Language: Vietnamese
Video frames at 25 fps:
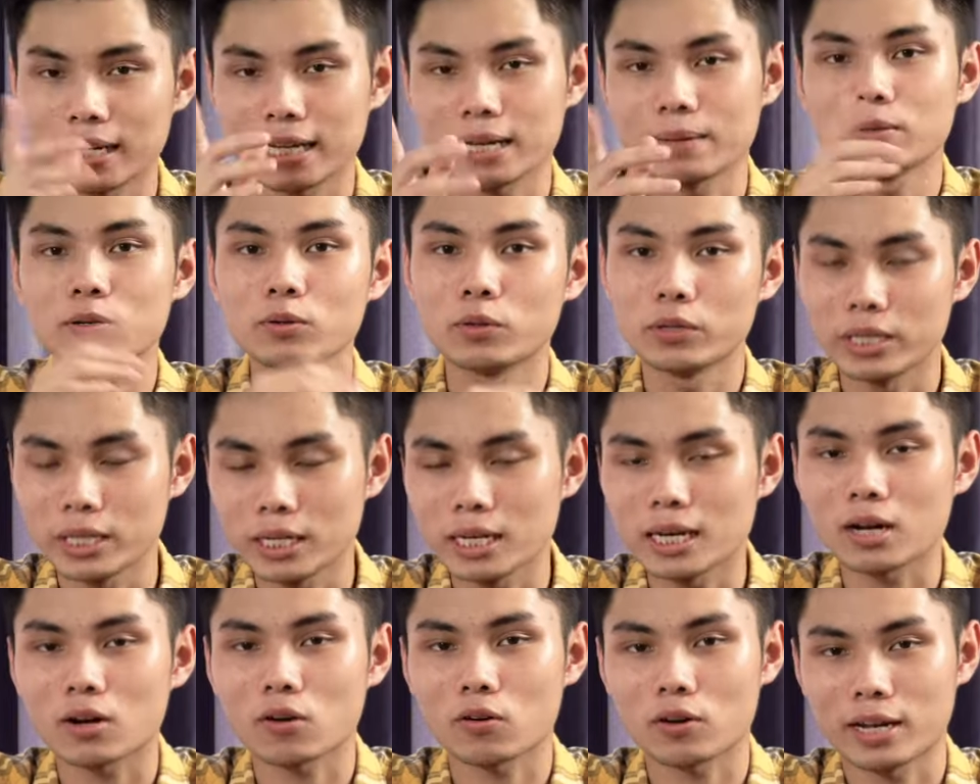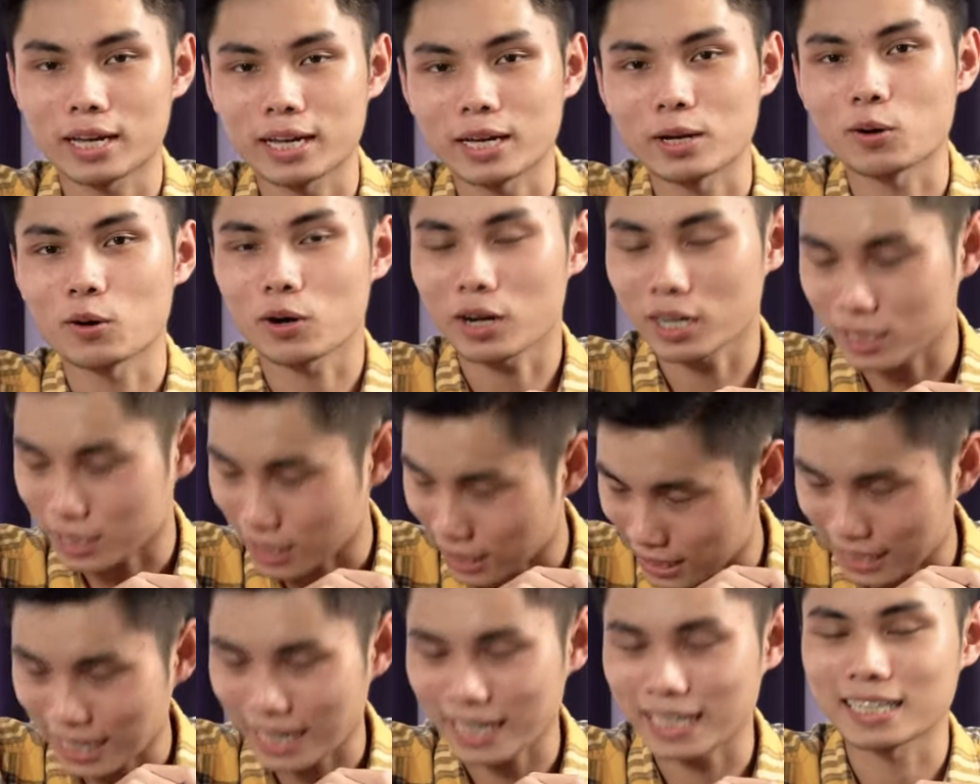em lưu ý là con này có cả
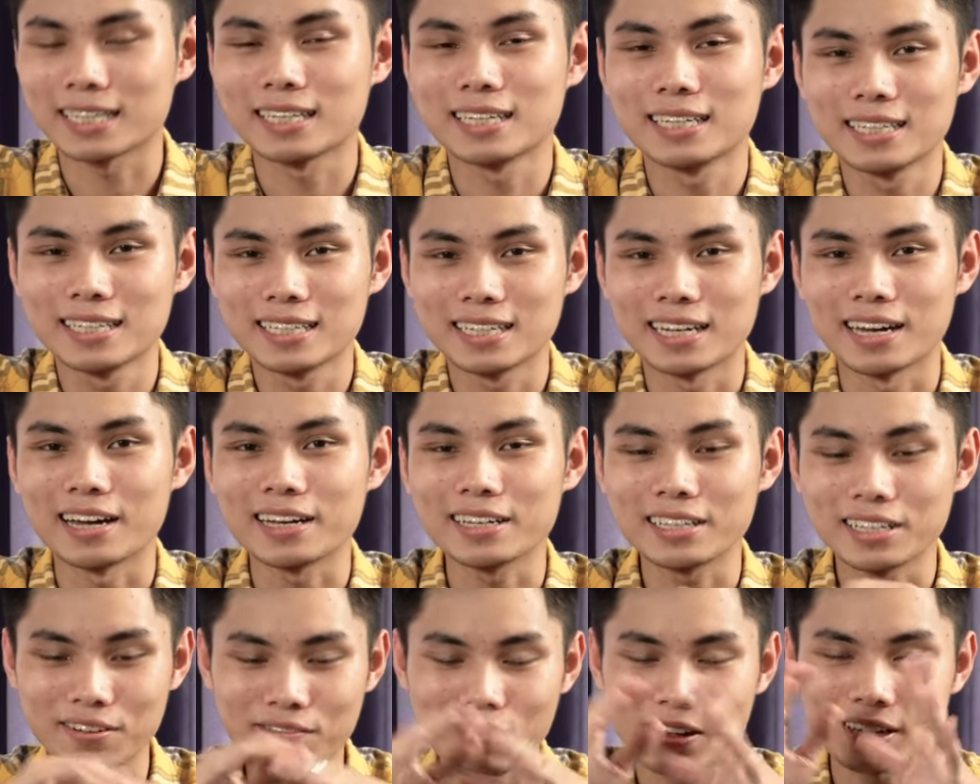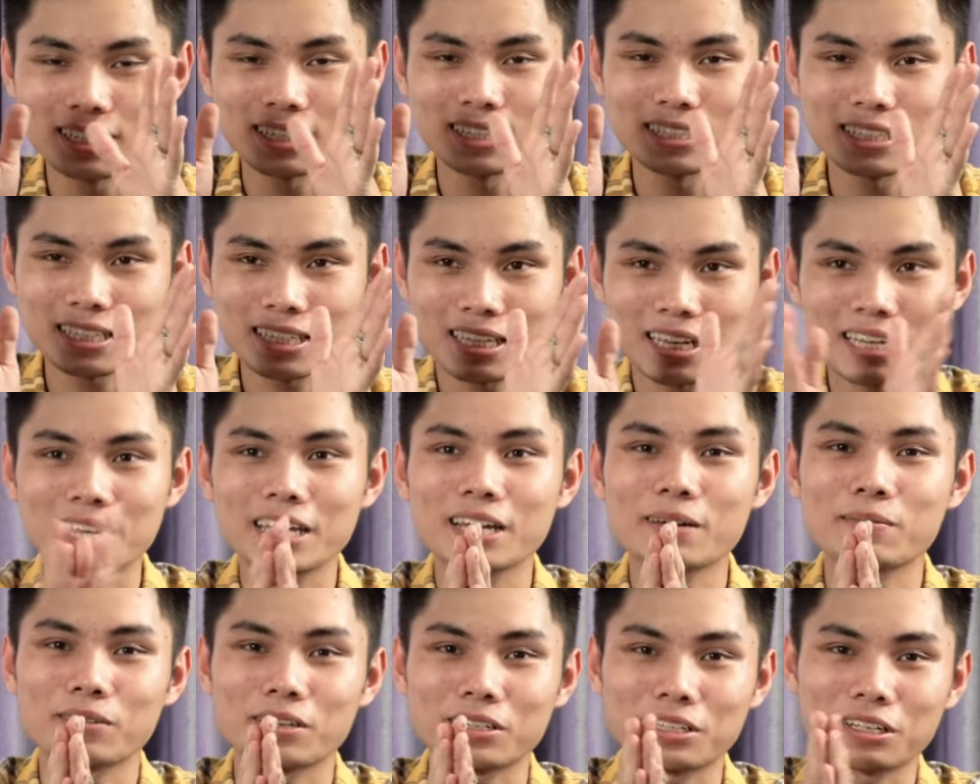sạc nhanh Đấy, như vậy thì sẽ tiết
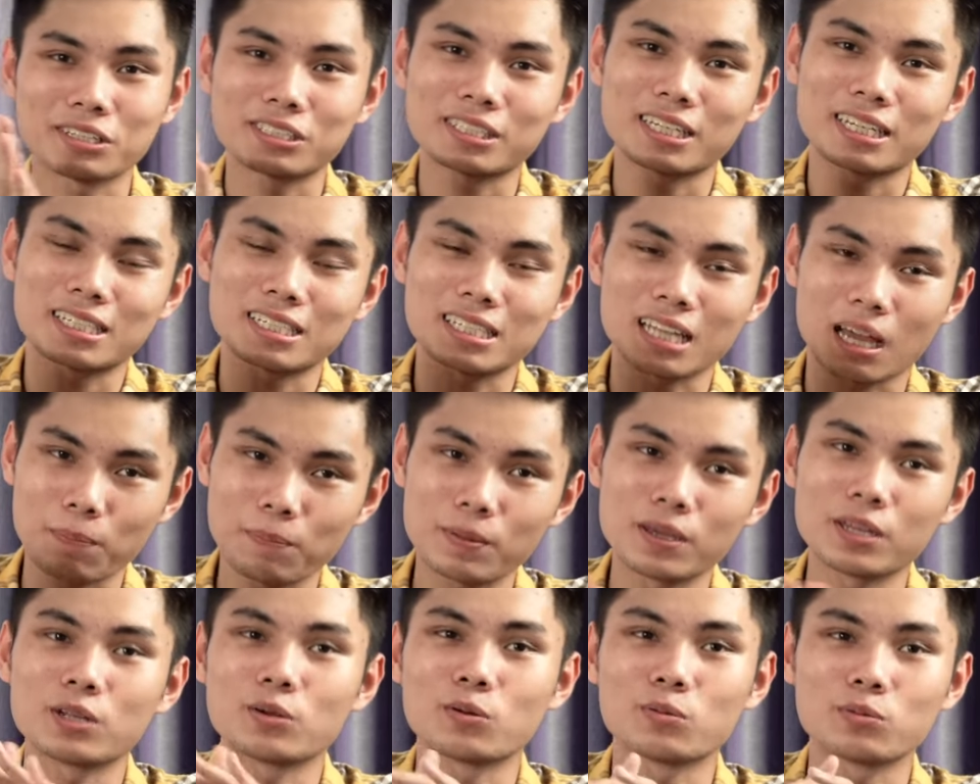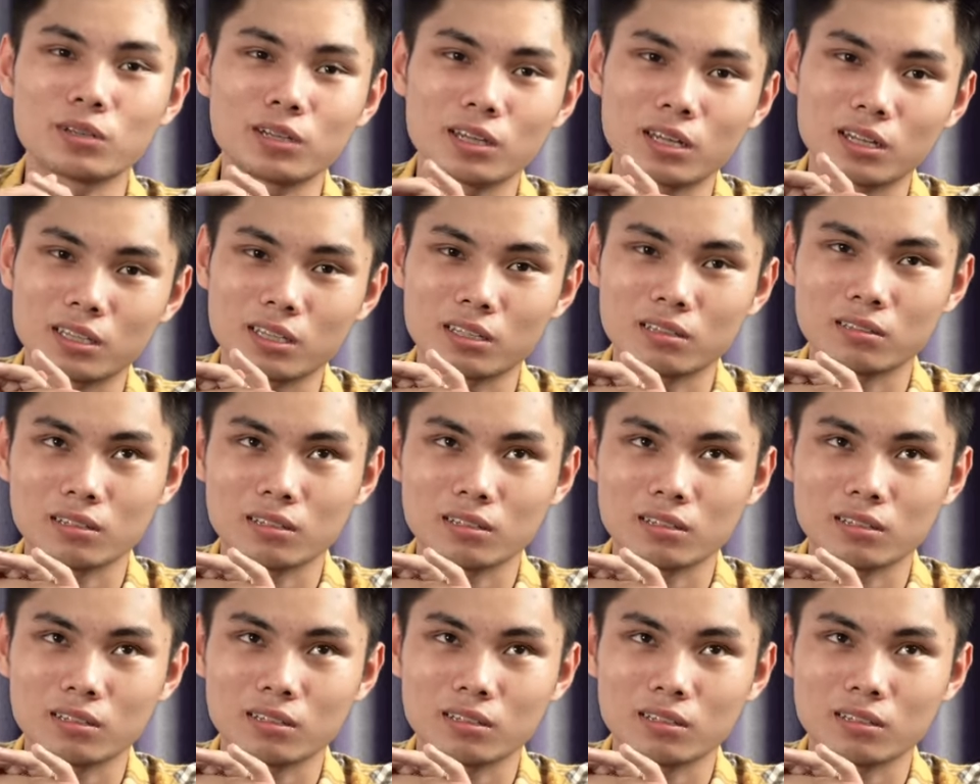kiệm được thời gian sạc pin cũng như là